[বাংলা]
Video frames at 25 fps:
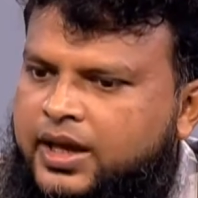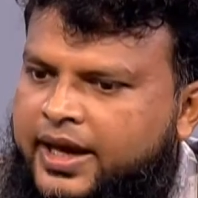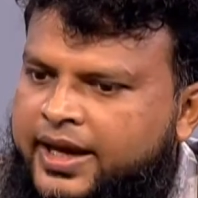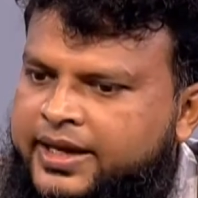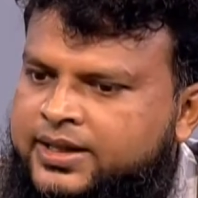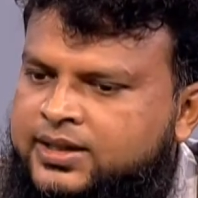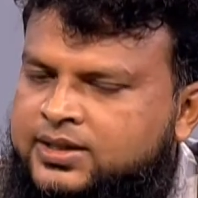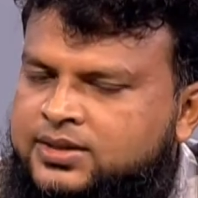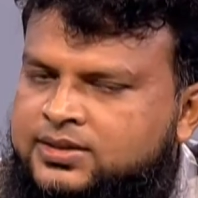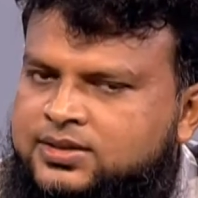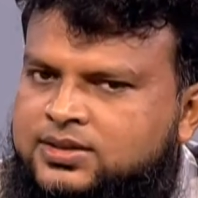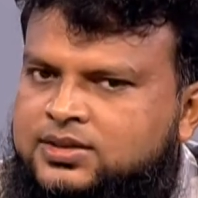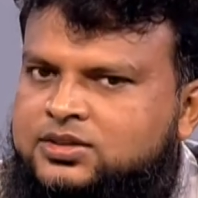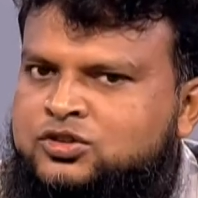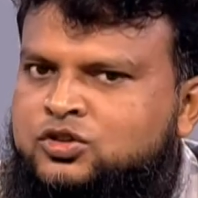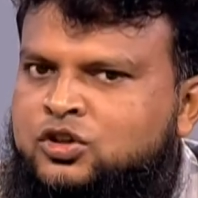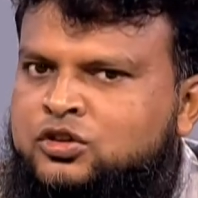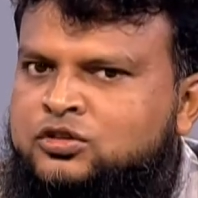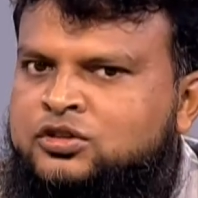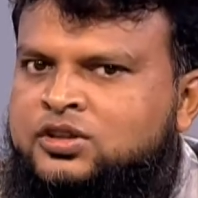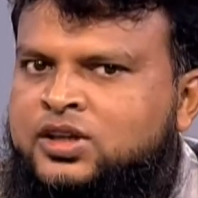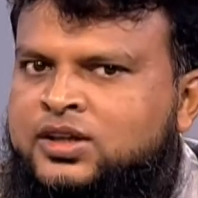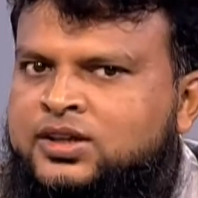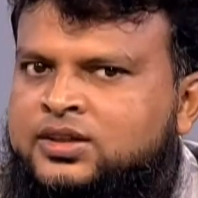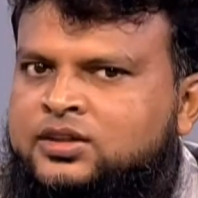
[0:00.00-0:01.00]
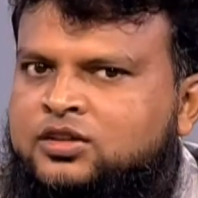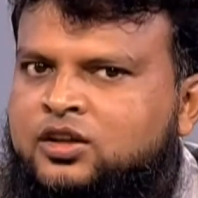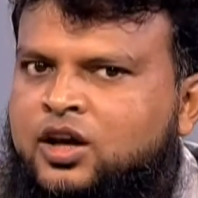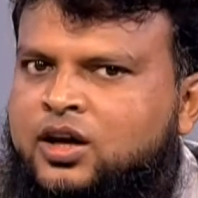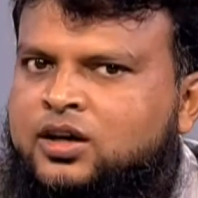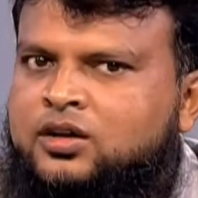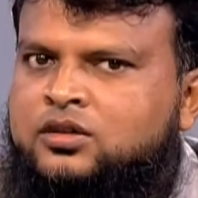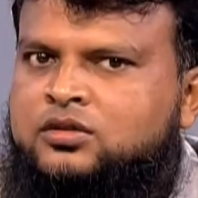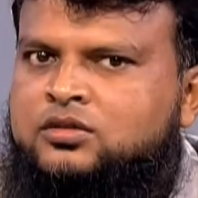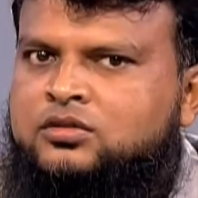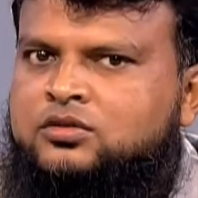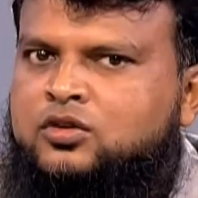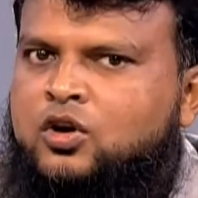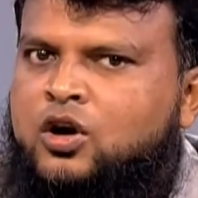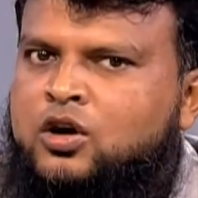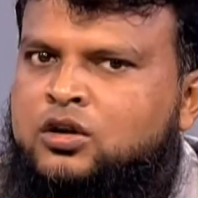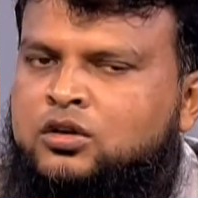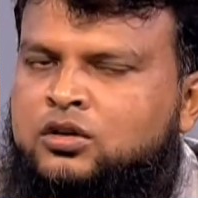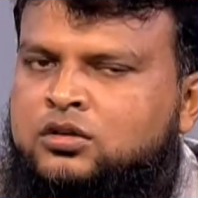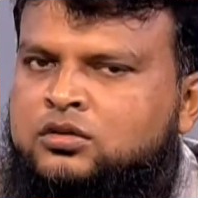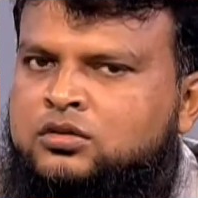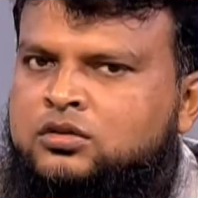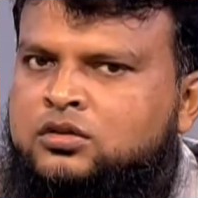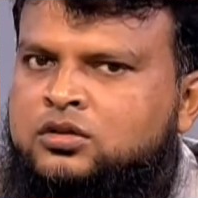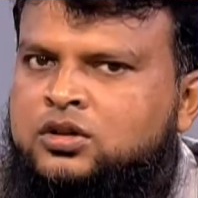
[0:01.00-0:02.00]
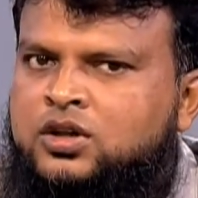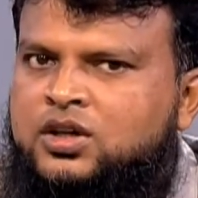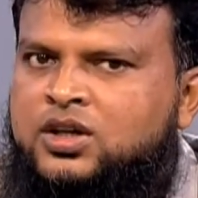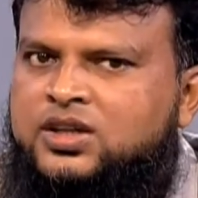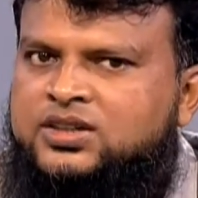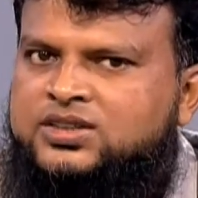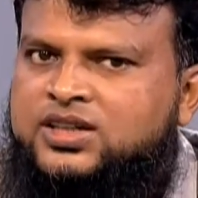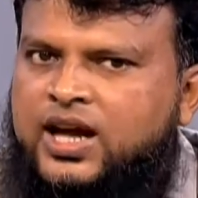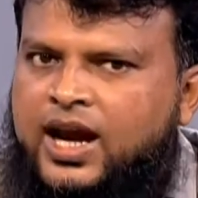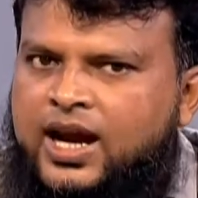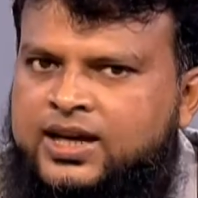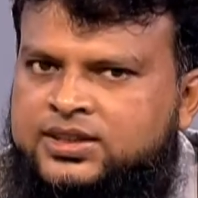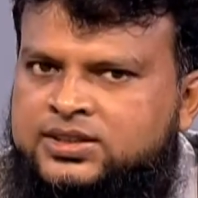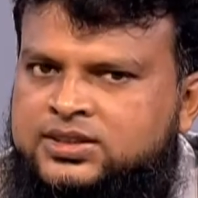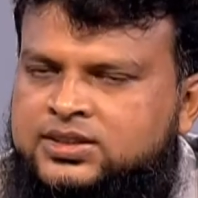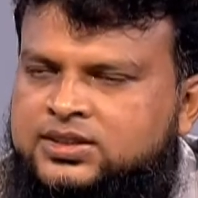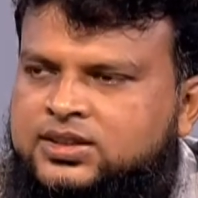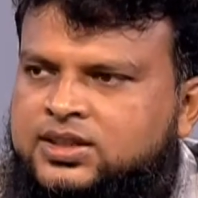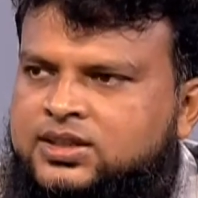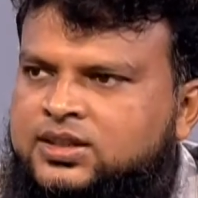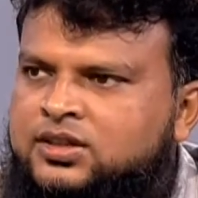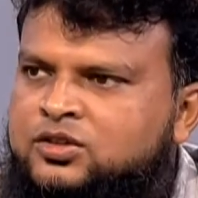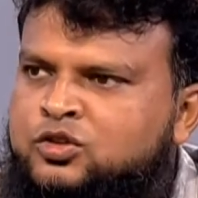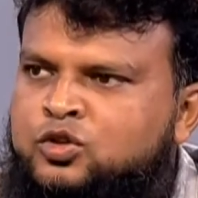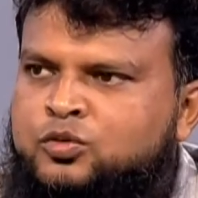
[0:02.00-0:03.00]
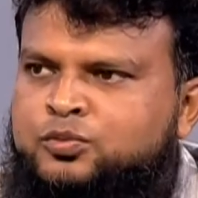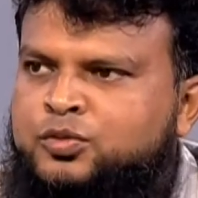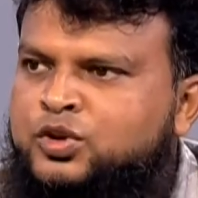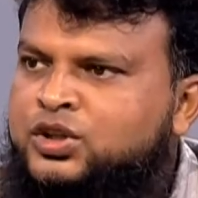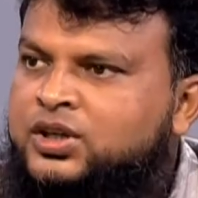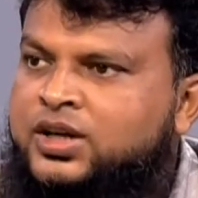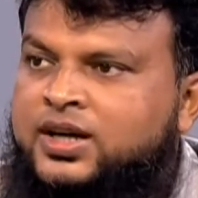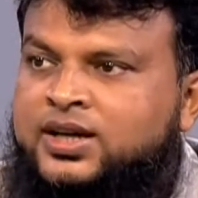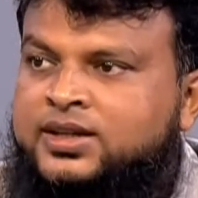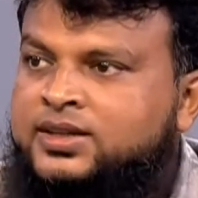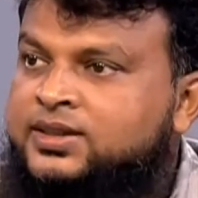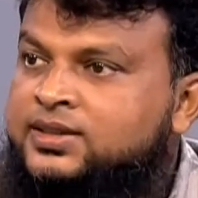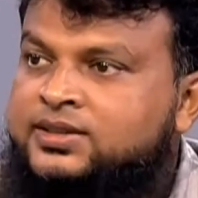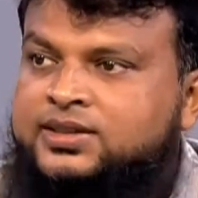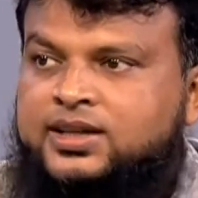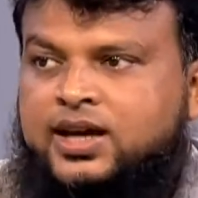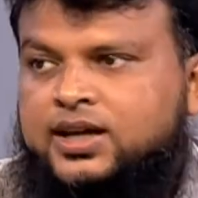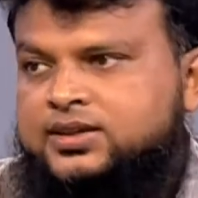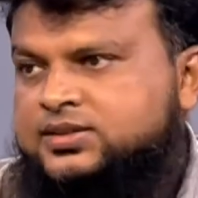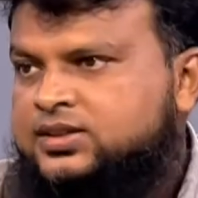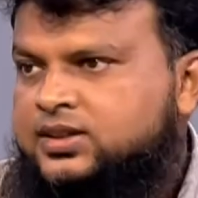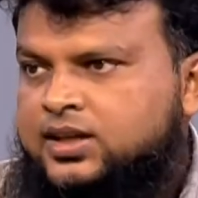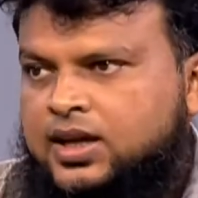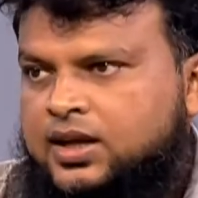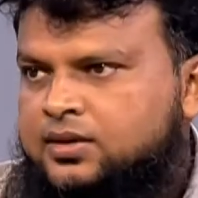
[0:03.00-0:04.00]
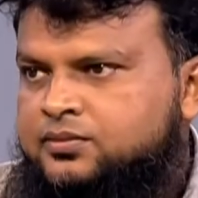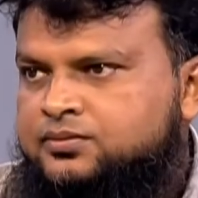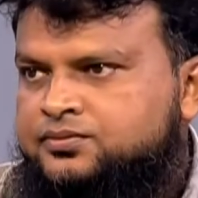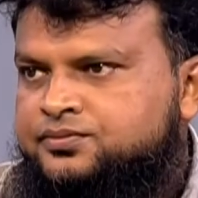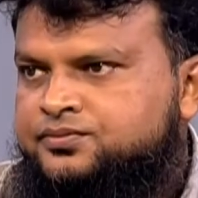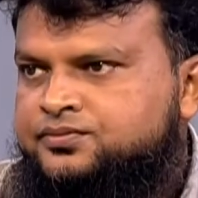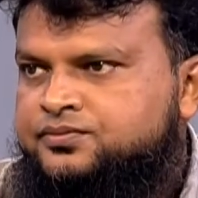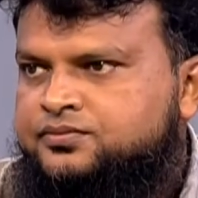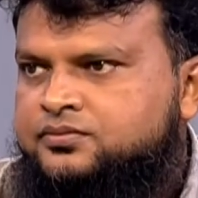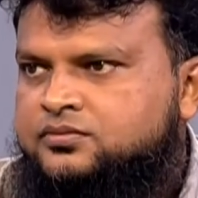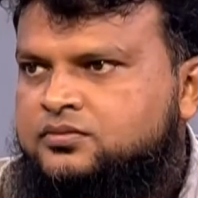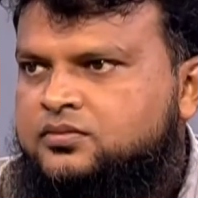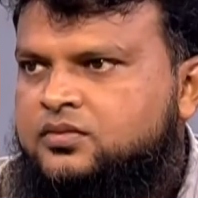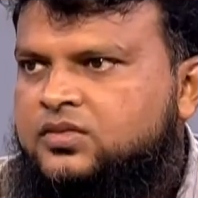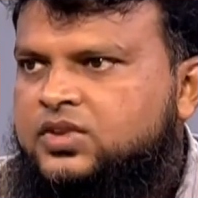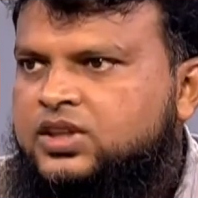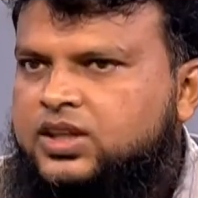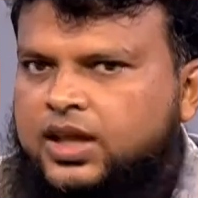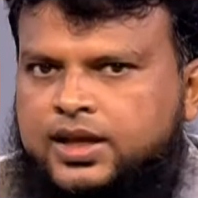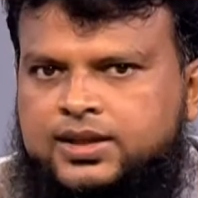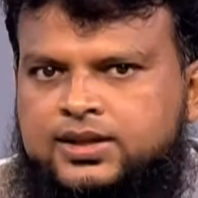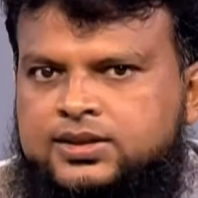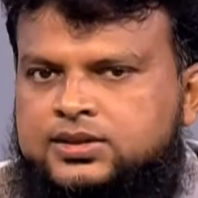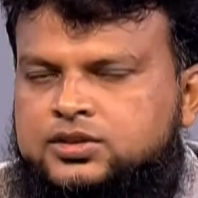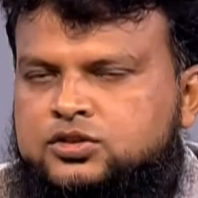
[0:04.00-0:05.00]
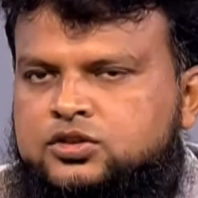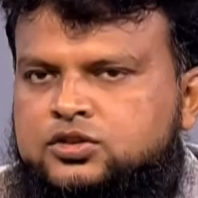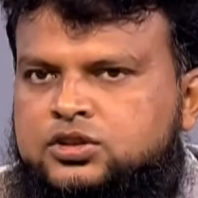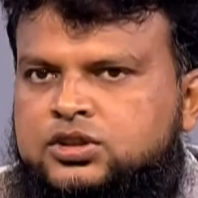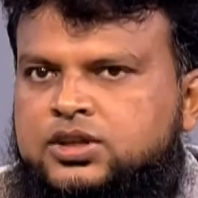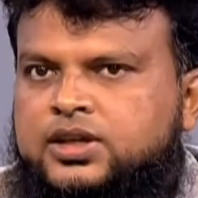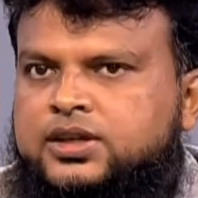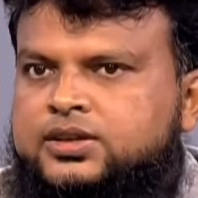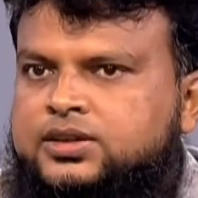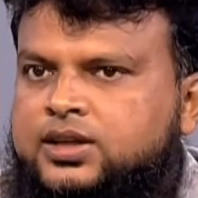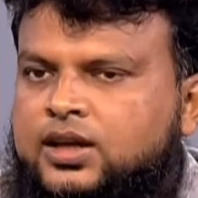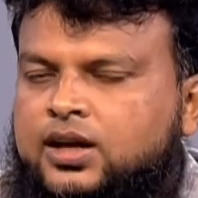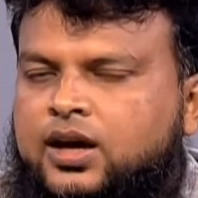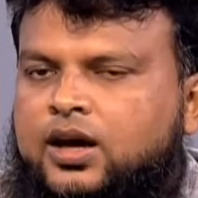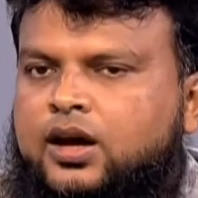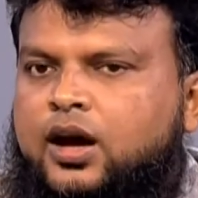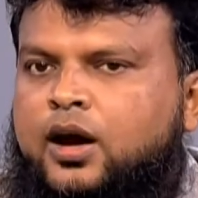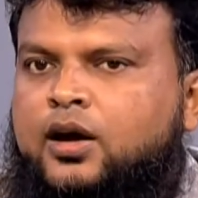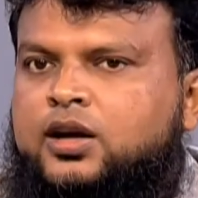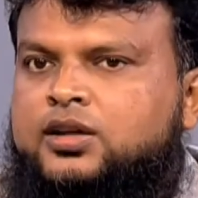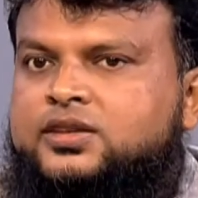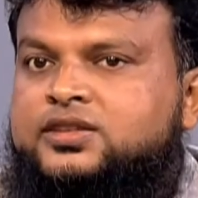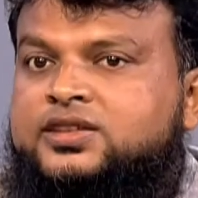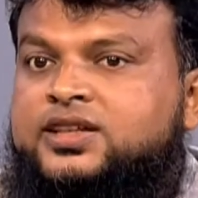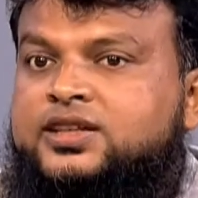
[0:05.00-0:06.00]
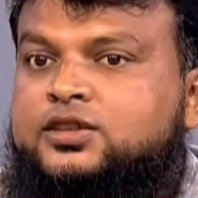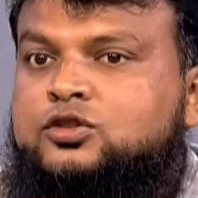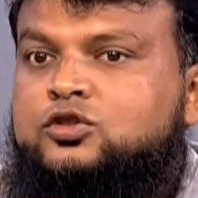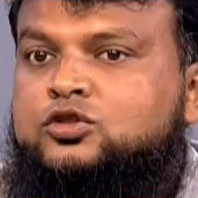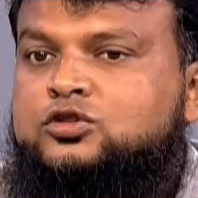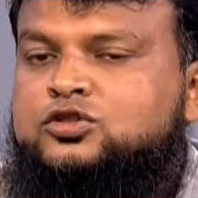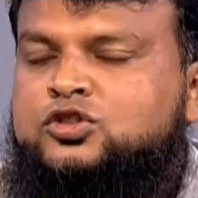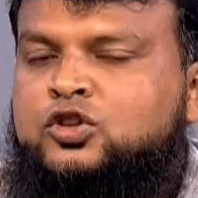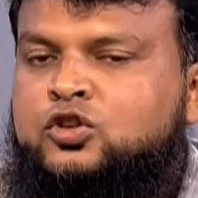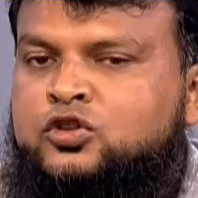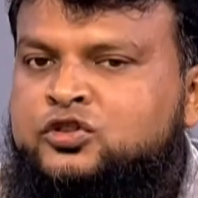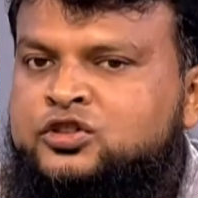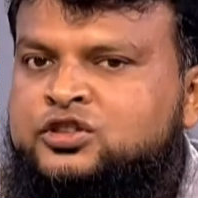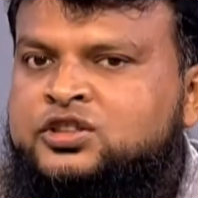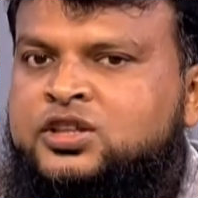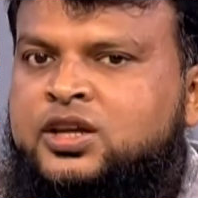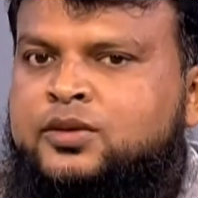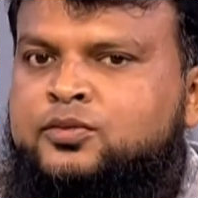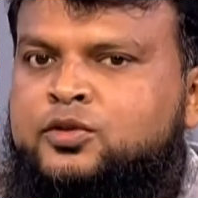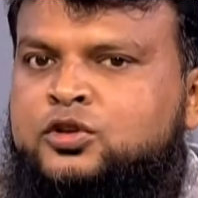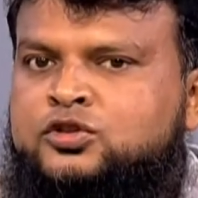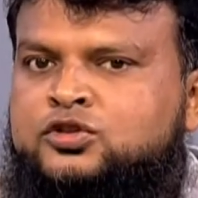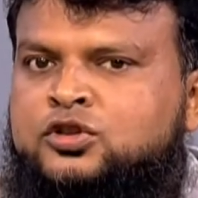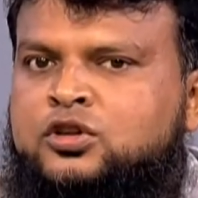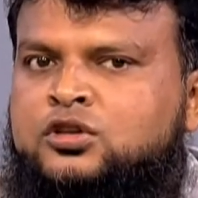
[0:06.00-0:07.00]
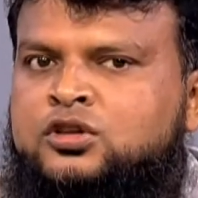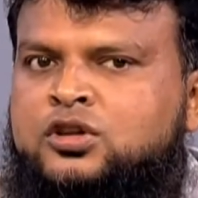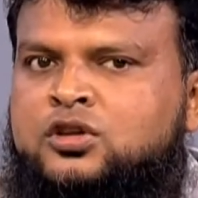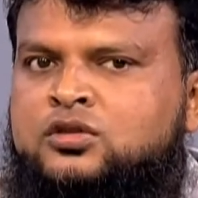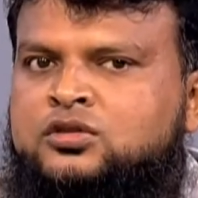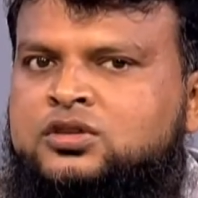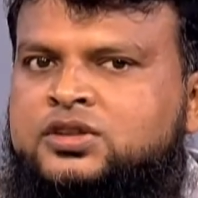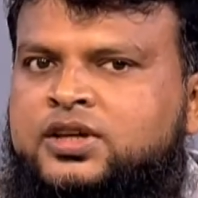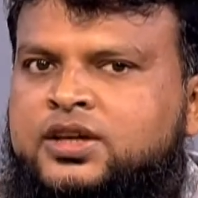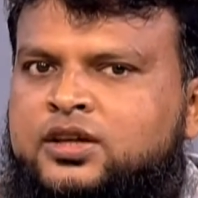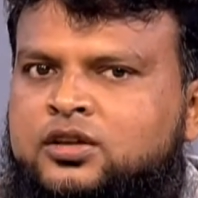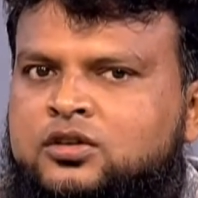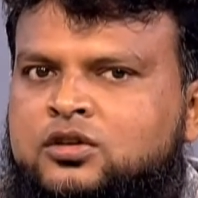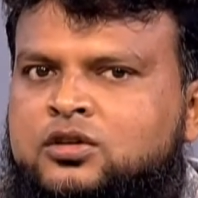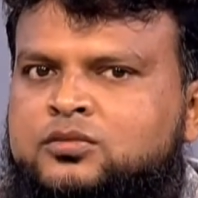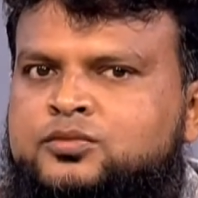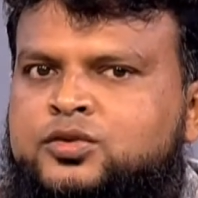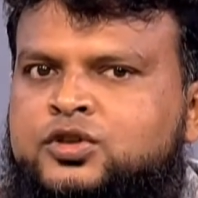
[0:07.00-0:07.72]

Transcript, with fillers: এক কেজি সজনা কিন্তু এখন কখনোই আশি থেকে নব্বই টাকা নিচে আসে না তাহলে যদি এটা আর যেহেতু সজনা ফসলটা হচ্ছে এরকম